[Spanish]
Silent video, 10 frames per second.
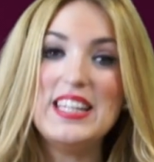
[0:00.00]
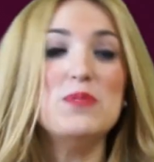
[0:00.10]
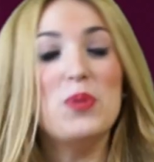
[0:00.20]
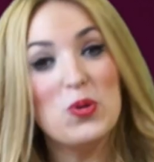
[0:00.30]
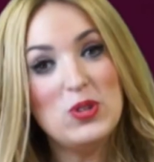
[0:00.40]

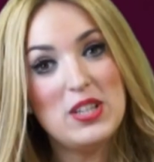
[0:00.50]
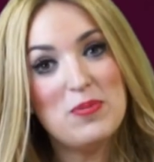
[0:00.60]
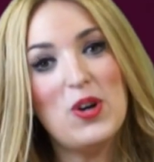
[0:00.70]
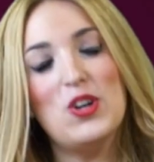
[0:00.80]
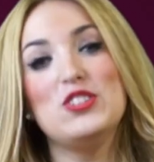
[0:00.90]
Y por
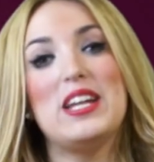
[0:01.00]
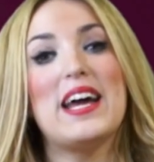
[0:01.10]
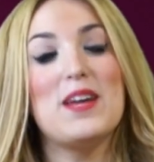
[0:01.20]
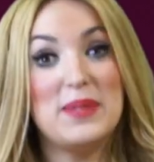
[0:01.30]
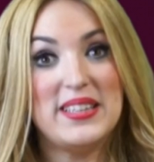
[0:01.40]
último, otra
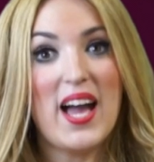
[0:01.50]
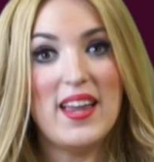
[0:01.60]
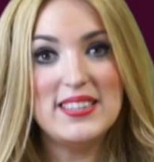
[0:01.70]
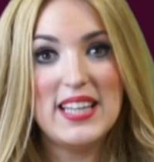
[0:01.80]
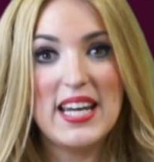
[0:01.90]
gran
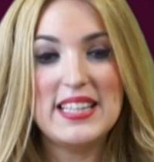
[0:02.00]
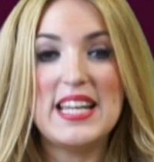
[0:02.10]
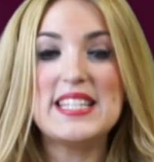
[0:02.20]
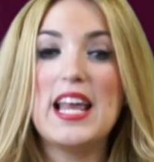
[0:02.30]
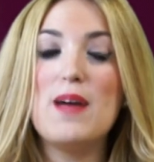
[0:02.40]
ventaja de Internet
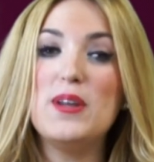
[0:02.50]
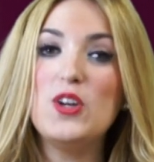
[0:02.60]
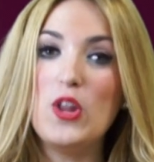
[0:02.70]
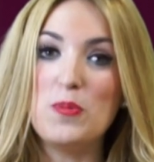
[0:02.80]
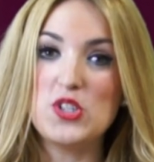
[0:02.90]
es que el
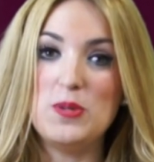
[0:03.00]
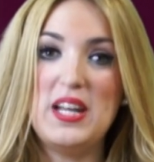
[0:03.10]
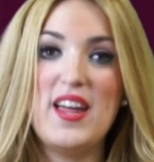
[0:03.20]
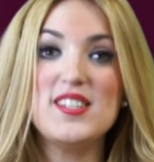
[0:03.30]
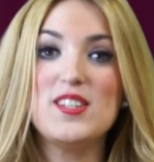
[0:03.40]
abanico de
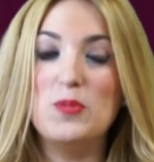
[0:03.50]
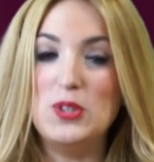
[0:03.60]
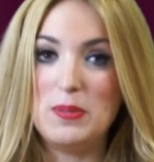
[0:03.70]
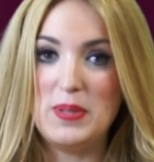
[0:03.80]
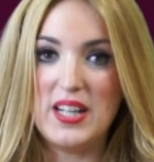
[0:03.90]
posibilidades se
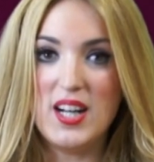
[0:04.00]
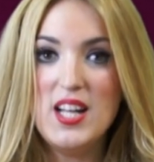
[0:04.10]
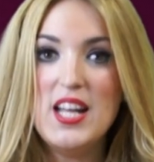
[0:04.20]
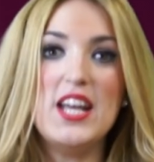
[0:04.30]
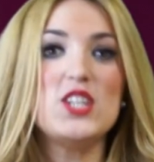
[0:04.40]
multiplica.
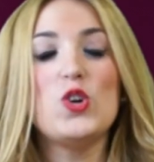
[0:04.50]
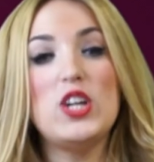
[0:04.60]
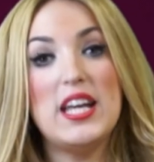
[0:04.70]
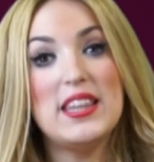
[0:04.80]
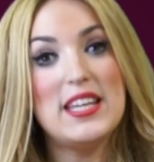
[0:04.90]
Esto
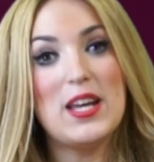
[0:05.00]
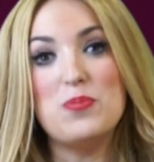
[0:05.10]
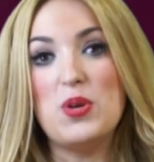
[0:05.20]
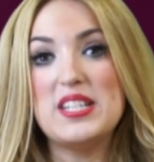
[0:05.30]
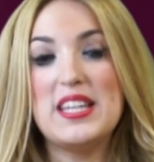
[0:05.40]
quiere decir que
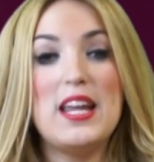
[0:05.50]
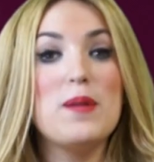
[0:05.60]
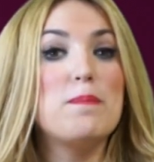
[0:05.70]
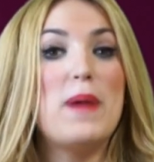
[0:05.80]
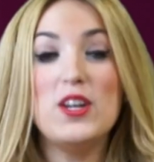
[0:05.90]
puedes
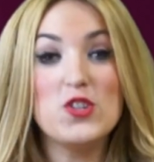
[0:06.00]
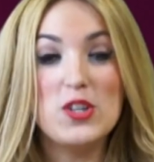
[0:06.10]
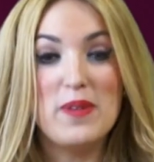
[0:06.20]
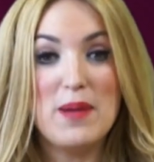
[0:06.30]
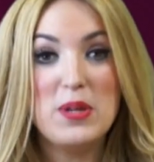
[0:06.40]
tener varios
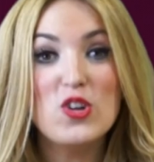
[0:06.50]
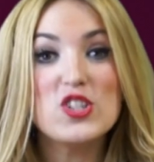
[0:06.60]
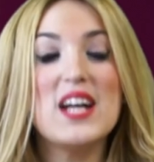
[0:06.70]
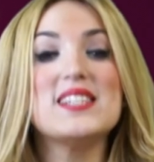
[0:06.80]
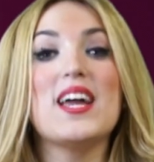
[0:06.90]

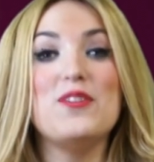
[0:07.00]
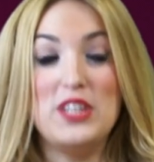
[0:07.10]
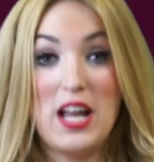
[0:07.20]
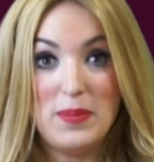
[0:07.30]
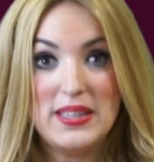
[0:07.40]
ciberamigos hasta que
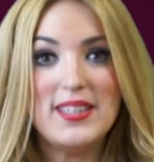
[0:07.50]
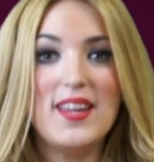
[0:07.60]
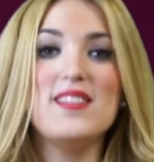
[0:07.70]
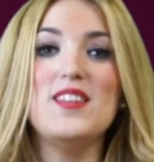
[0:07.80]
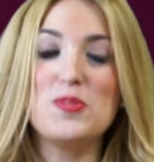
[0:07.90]
finalmente te
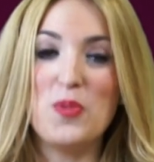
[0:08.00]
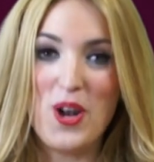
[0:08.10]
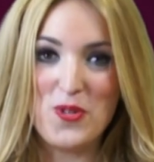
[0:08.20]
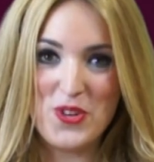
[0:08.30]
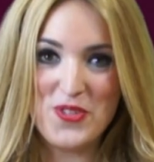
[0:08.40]
decidas por
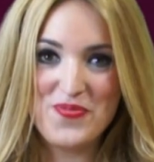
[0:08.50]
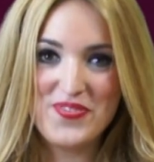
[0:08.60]
alguno.